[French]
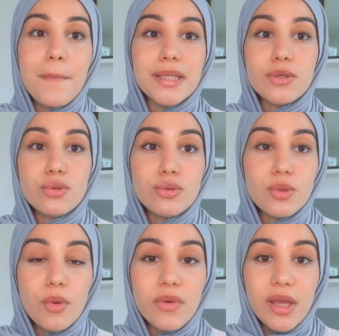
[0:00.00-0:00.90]
Parce que
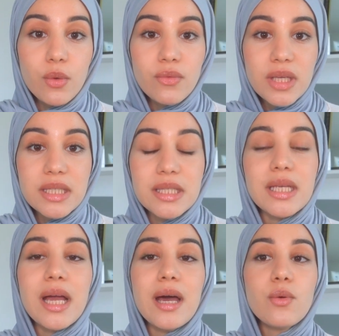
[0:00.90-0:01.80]
justement, on va y revenir et se
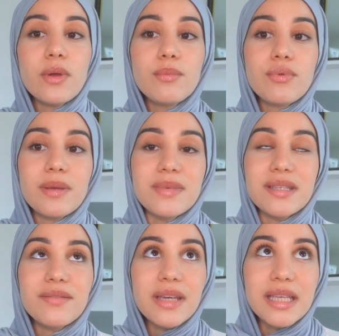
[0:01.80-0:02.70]
dire Ah ouais, purée, mais
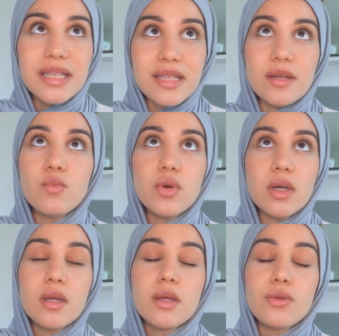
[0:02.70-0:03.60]
c'est vrai, il y a 5 mois,